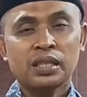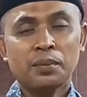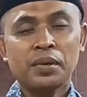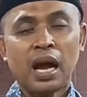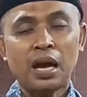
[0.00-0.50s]

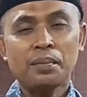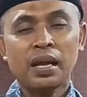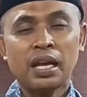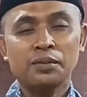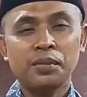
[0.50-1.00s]
Tetapi yang
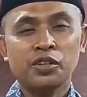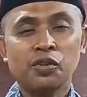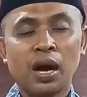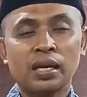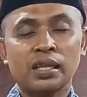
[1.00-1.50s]
amalan
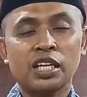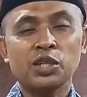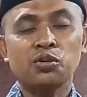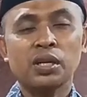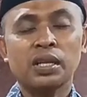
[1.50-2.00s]

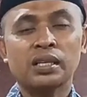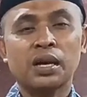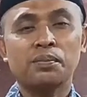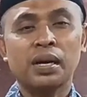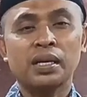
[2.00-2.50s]
bitoatan itu kita
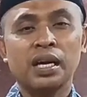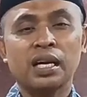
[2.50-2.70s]
tambah